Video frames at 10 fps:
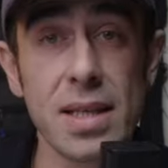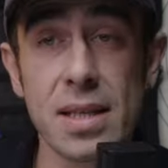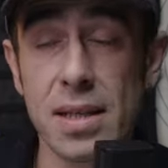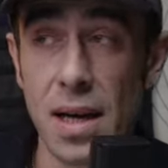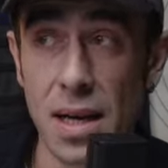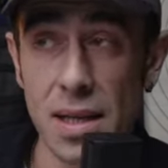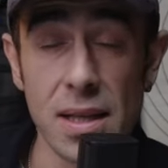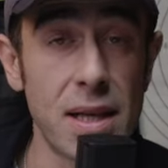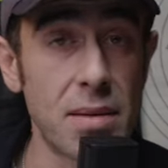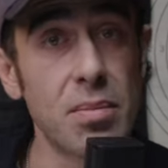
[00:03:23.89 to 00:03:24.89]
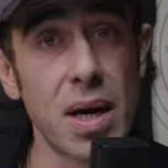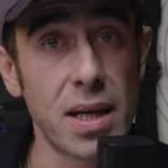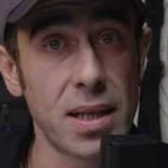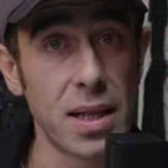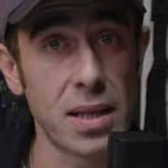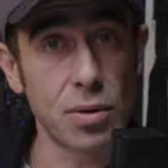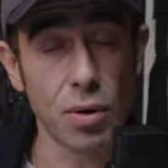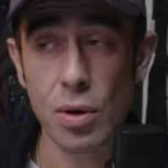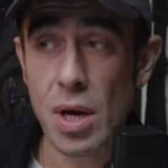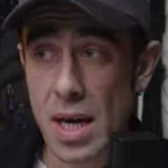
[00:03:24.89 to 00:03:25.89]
İsraililerin bahaneleri yok.